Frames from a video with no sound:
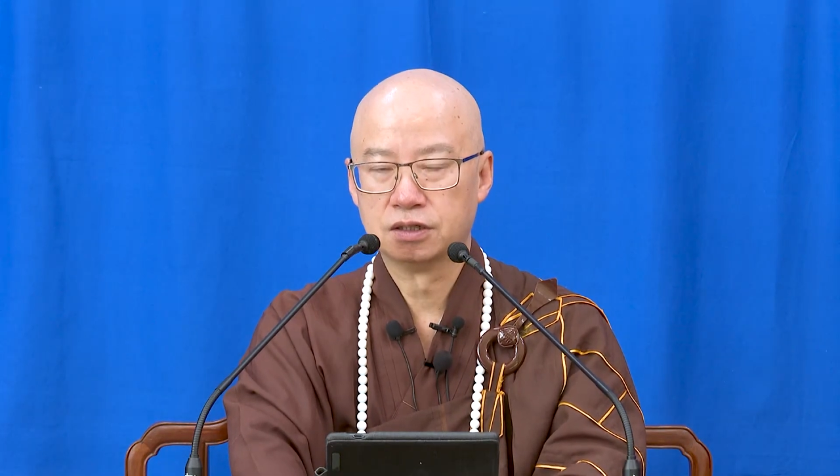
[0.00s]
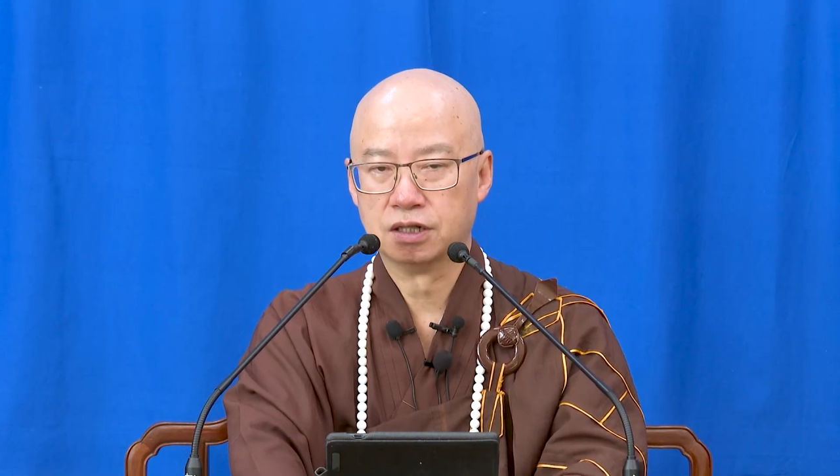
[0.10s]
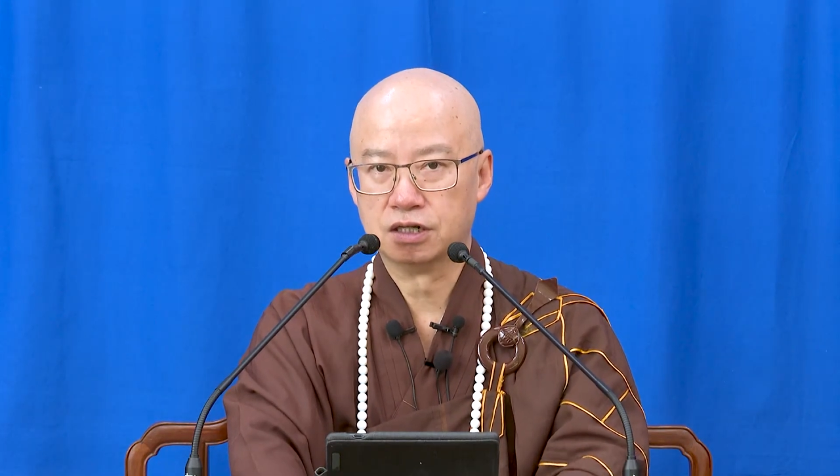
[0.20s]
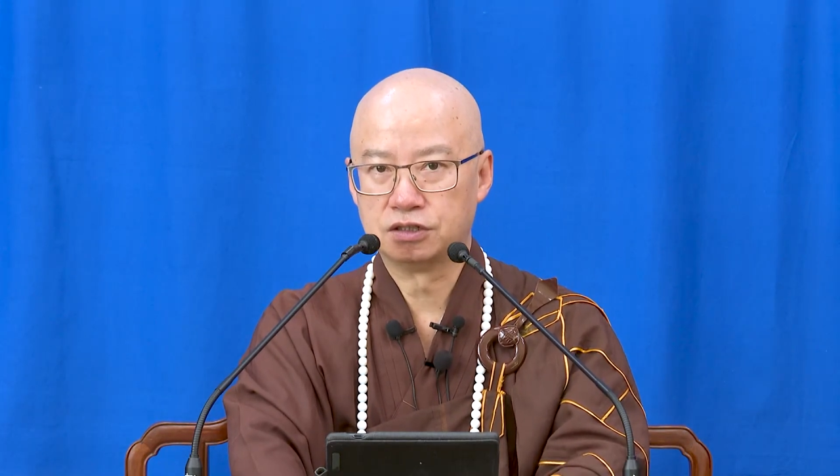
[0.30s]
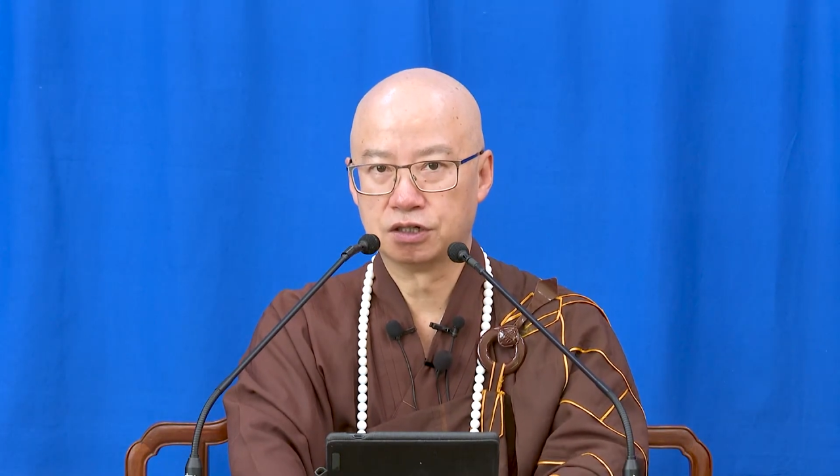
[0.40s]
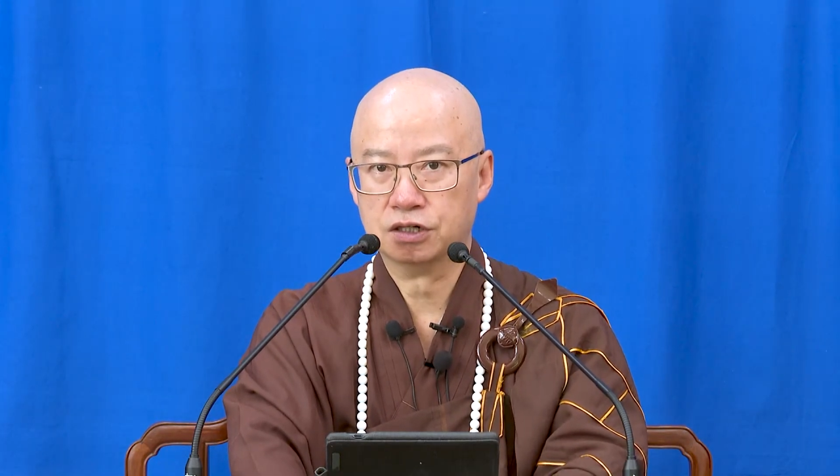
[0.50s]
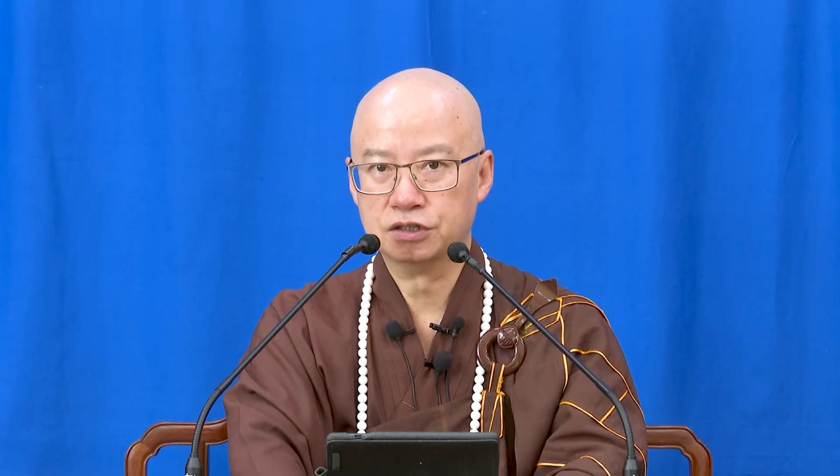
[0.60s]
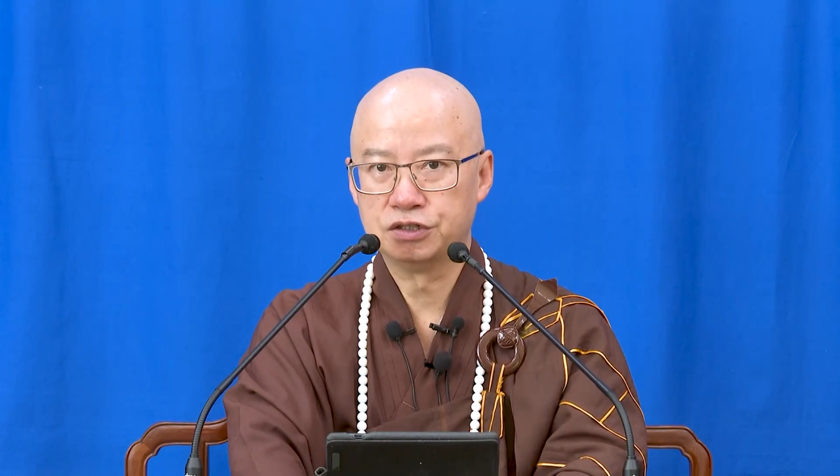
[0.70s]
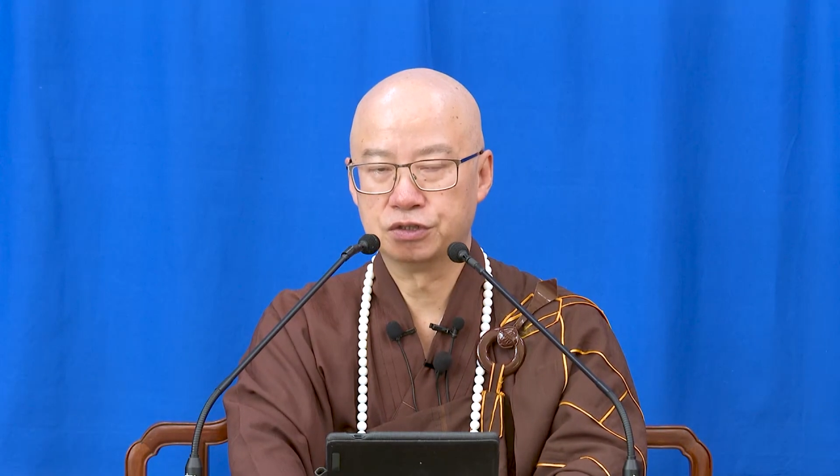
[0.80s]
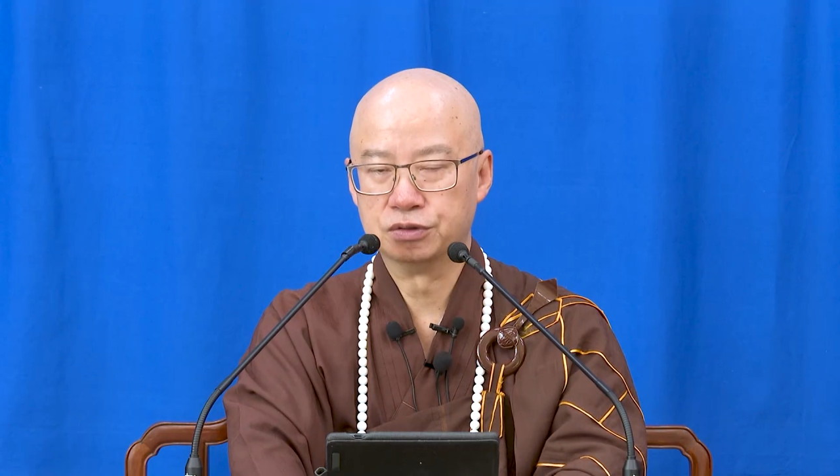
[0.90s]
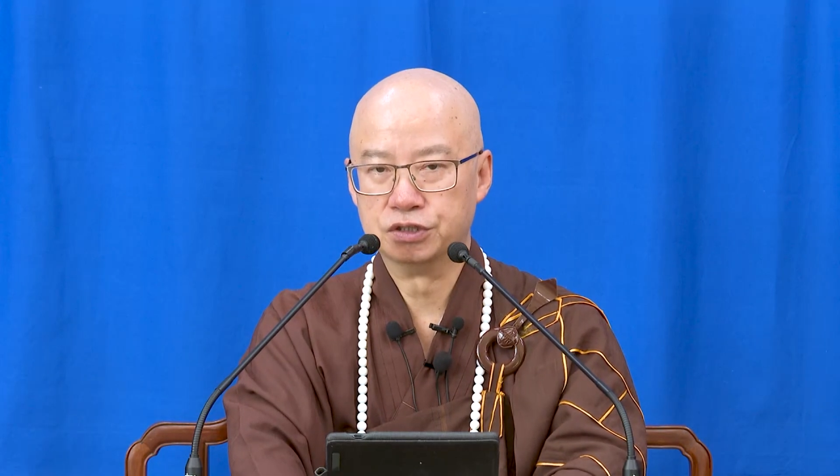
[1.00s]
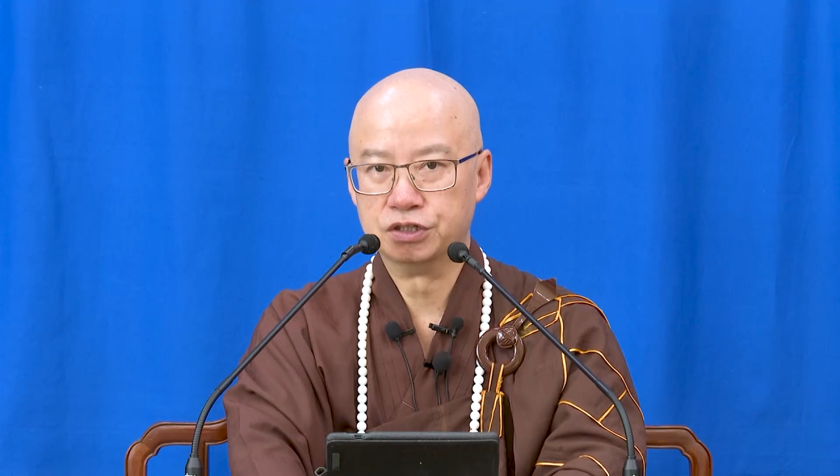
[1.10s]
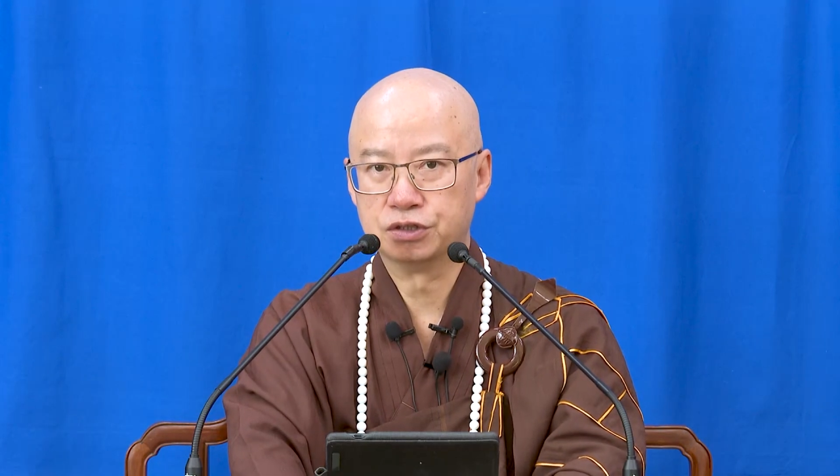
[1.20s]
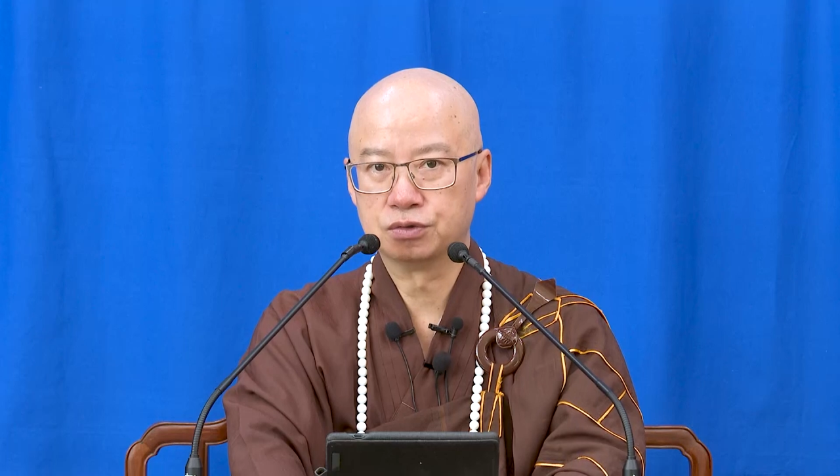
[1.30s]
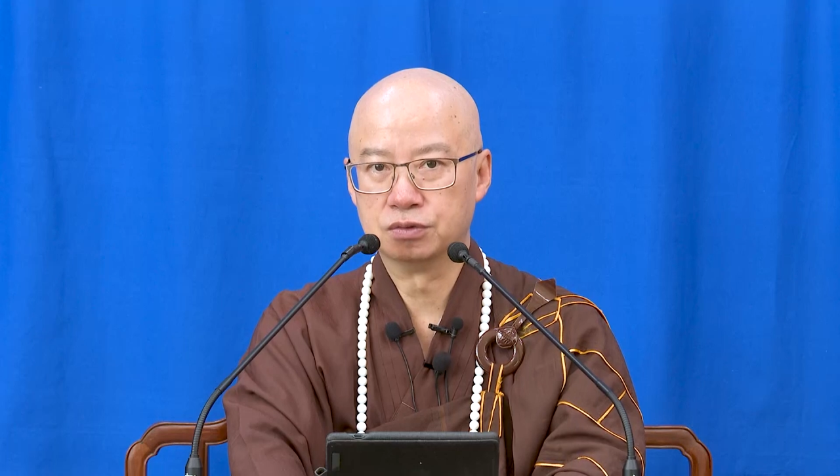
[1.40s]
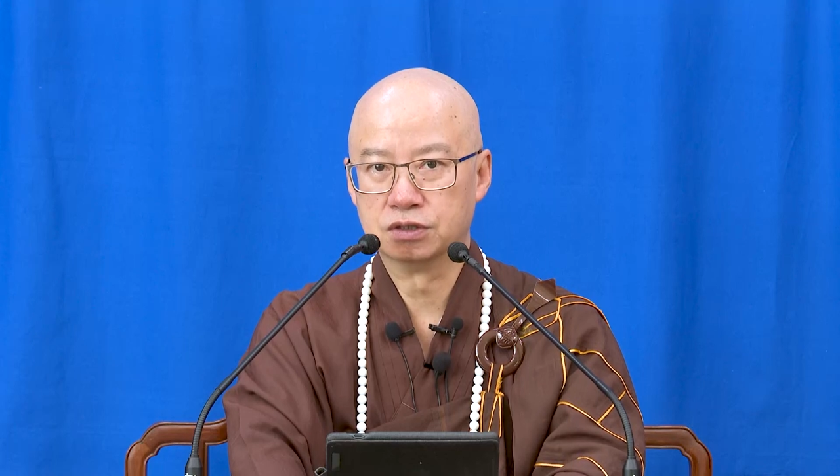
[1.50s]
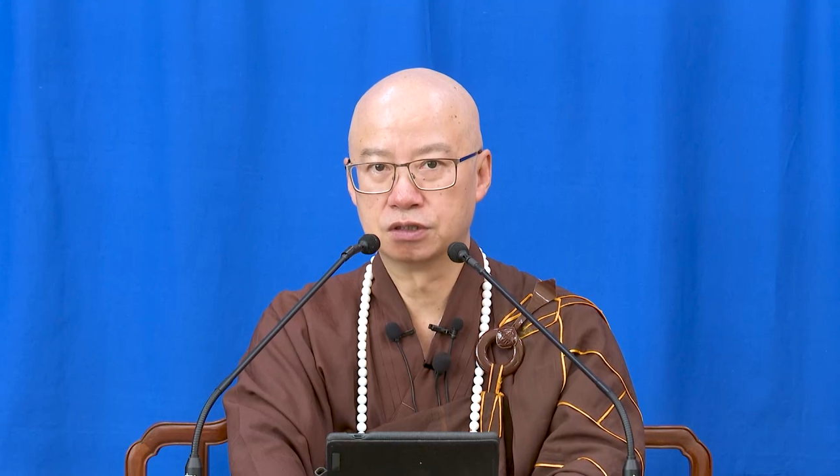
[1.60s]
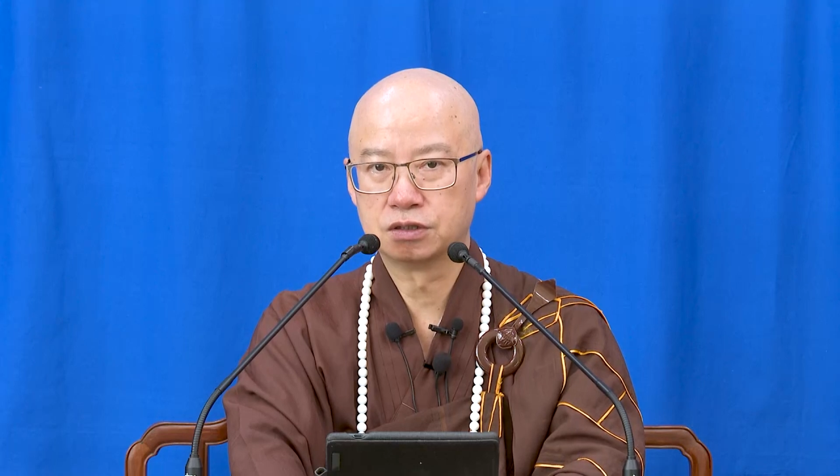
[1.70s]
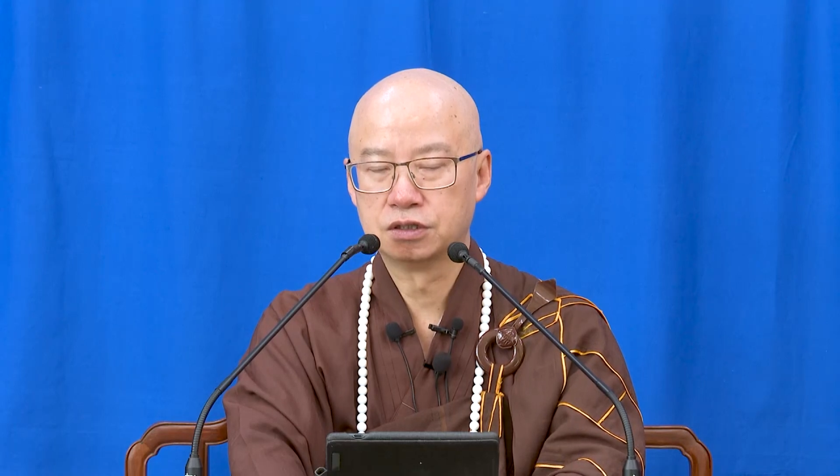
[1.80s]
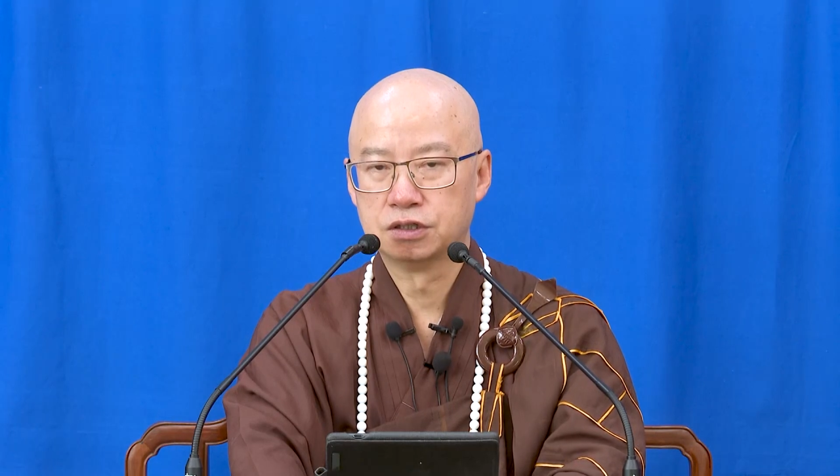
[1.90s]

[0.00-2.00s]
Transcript: 来成就一切众生，